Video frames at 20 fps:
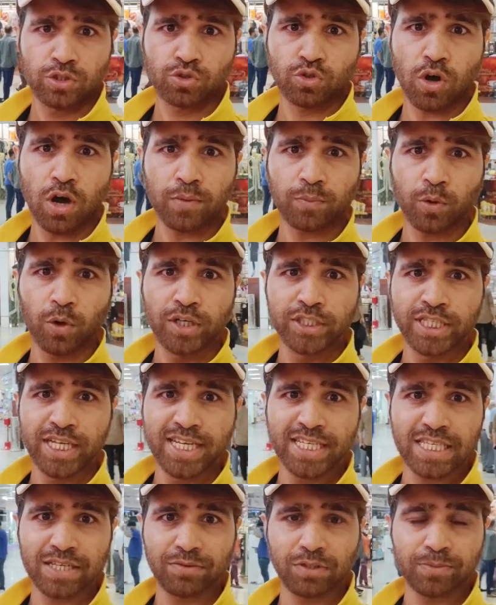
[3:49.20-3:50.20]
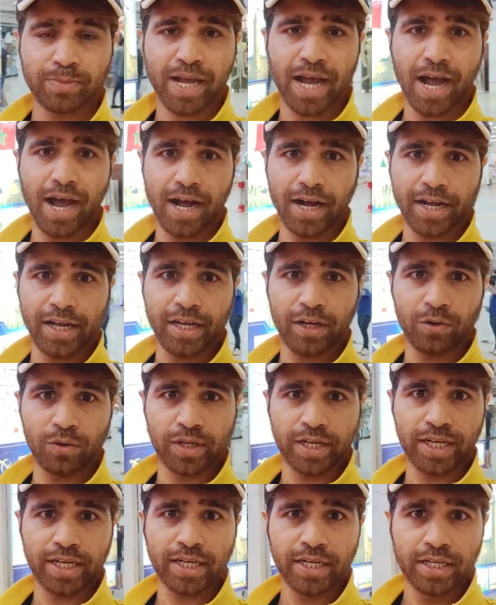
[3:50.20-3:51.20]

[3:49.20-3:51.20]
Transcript: सो so, आपको इजीली समझ में आ गए होंगे